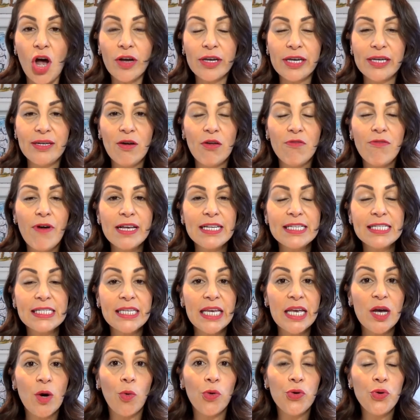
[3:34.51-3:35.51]
que não vai
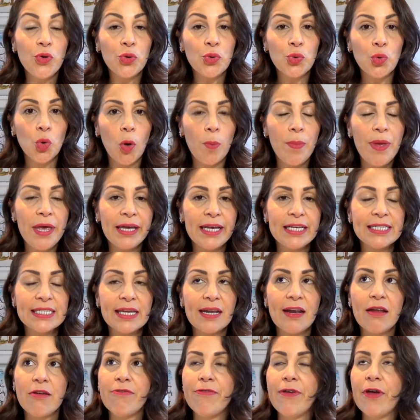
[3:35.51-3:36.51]
ser um youtuber que
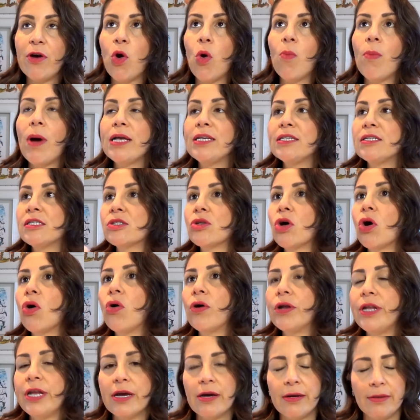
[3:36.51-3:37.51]
escreveu uma
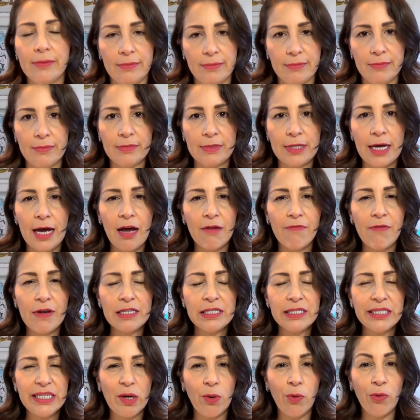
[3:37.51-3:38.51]
história, tá? Vai
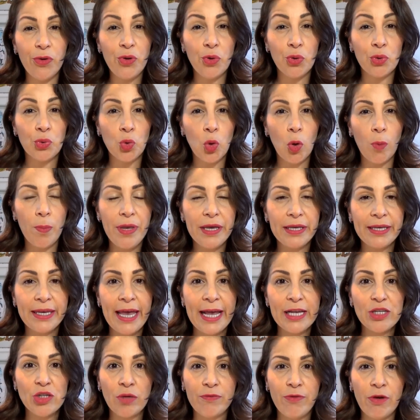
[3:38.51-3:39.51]
ser um youtuber que
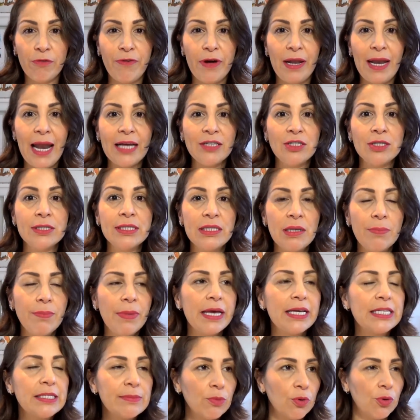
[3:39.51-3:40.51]
resolveu falar de si
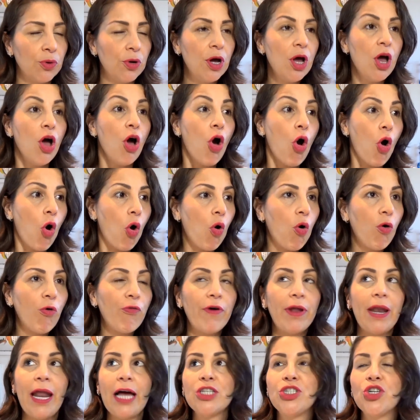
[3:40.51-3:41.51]
mesmo ou
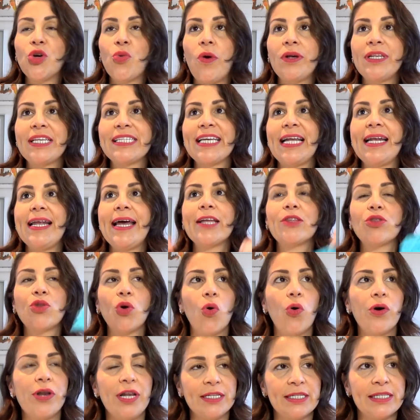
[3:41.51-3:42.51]
falar de coisas
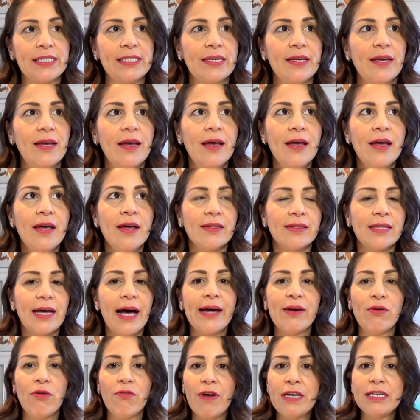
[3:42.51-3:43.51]
aleatórias
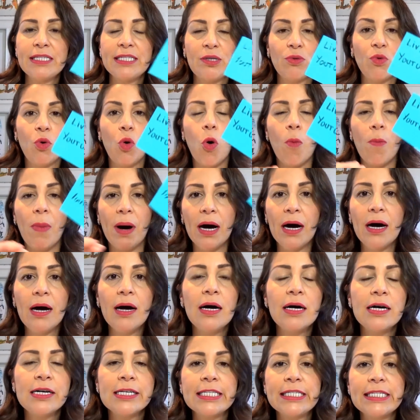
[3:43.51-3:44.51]
tá? Não vai ser um
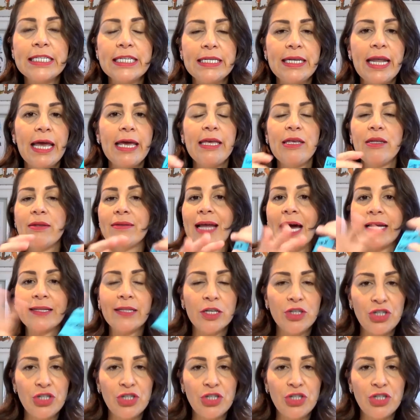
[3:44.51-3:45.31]
romance, nem nada